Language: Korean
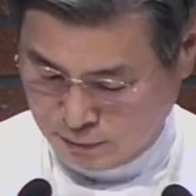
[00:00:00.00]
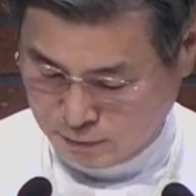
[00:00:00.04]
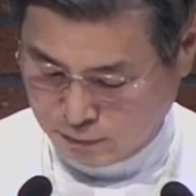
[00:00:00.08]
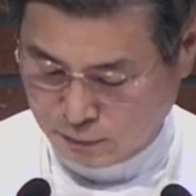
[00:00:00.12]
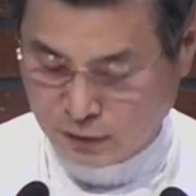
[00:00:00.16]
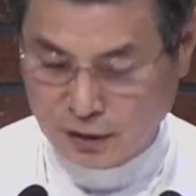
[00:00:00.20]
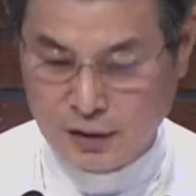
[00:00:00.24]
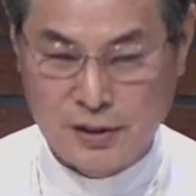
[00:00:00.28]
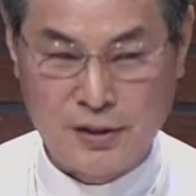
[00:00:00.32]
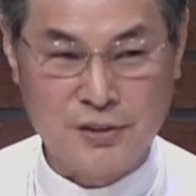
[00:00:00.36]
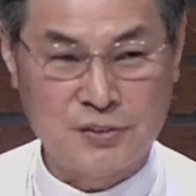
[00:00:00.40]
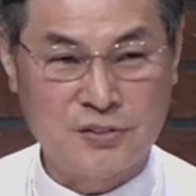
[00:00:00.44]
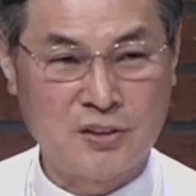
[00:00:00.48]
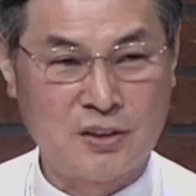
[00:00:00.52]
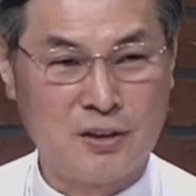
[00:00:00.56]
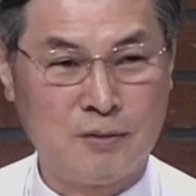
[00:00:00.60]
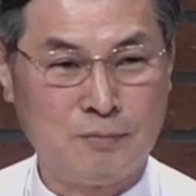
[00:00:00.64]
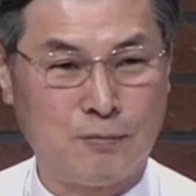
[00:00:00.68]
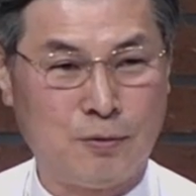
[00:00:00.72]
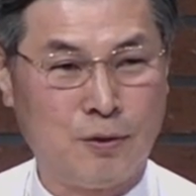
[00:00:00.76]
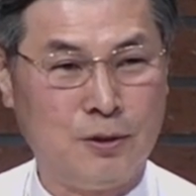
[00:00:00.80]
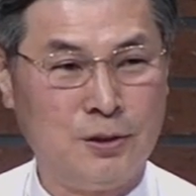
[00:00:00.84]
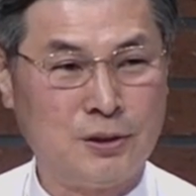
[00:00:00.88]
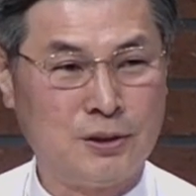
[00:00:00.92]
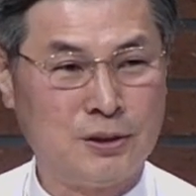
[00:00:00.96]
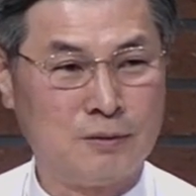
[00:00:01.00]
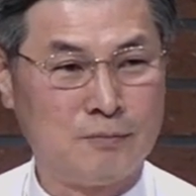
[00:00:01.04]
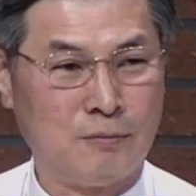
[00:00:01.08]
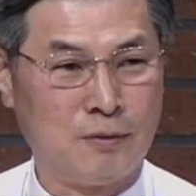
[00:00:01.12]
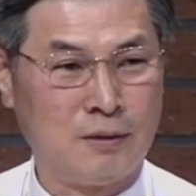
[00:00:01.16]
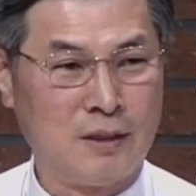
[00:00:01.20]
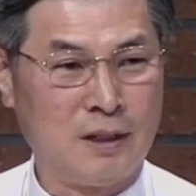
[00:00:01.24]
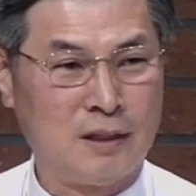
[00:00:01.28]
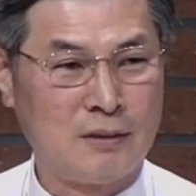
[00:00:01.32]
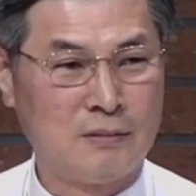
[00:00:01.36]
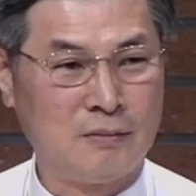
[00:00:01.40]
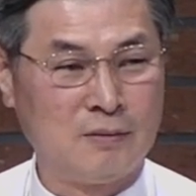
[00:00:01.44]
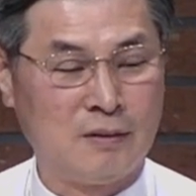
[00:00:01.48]
멀리서는 볼지
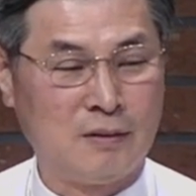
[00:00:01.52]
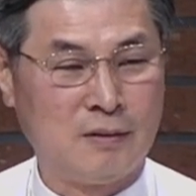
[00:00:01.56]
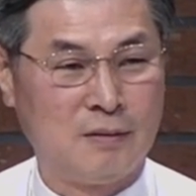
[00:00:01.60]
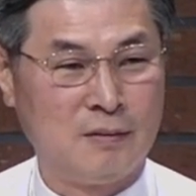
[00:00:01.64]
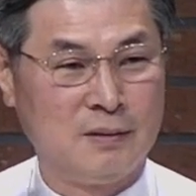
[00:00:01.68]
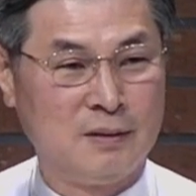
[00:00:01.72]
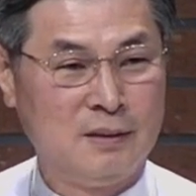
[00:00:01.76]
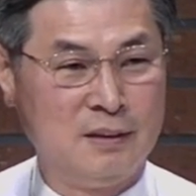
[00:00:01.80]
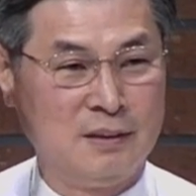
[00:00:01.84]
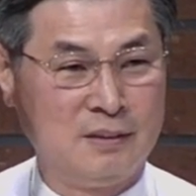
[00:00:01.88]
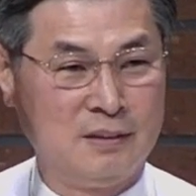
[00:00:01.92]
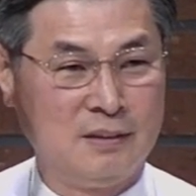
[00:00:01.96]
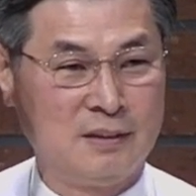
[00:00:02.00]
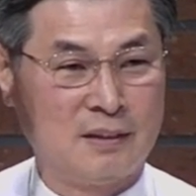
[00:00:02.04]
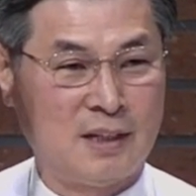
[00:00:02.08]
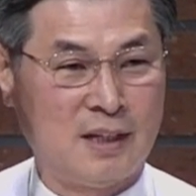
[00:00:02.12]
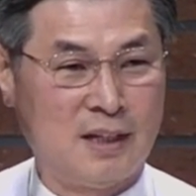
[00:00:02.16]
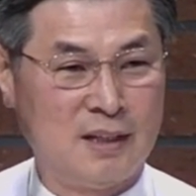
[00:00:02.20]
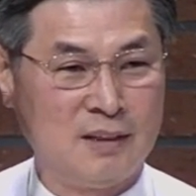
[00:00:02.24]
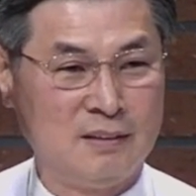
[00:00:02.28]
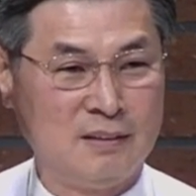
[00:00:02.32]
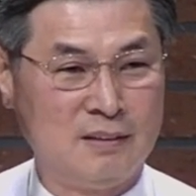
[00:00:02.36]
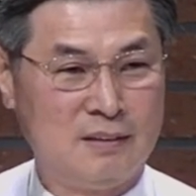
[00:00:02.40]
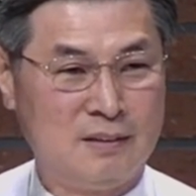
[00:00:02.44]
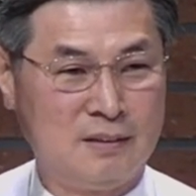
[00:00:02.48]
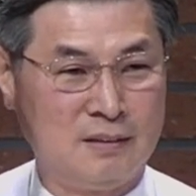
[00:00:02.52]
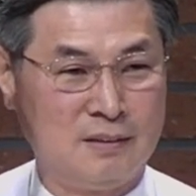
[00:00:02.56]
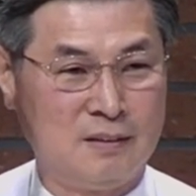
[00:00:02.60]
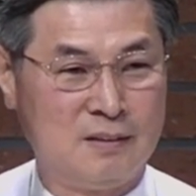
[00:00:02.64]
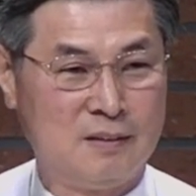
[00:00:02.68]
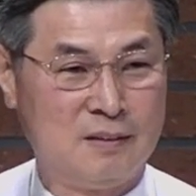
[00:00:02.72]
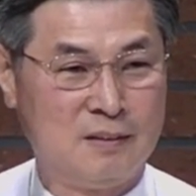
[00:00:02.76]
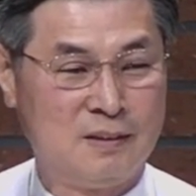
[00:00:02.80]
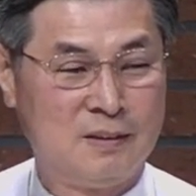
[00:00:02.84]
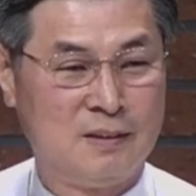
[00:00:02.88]
몰라도 이런 카드를